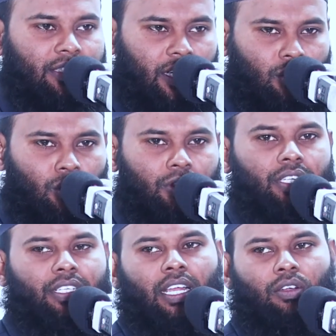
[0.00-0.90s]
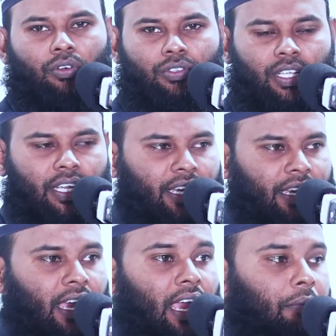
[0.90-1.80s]
যে ক্ষতিটা করছে
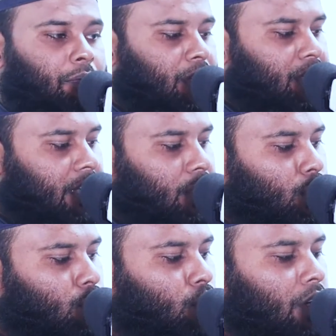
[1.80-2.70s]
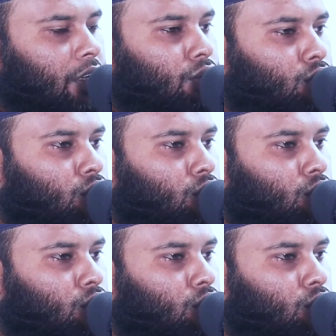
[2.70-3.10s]
বিশেষ করে